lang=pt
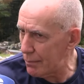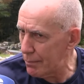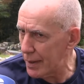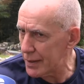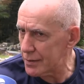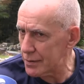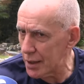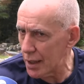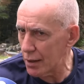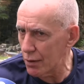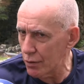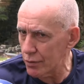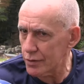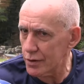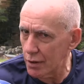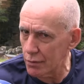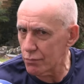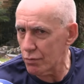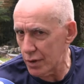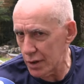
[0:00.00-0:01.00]
mas ter
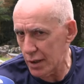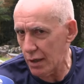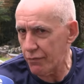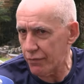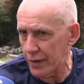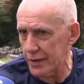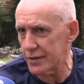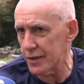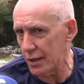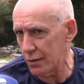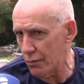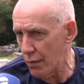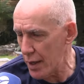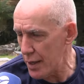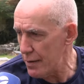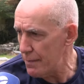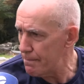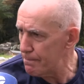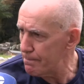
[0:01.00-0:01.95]
noção do que está fazendo aí.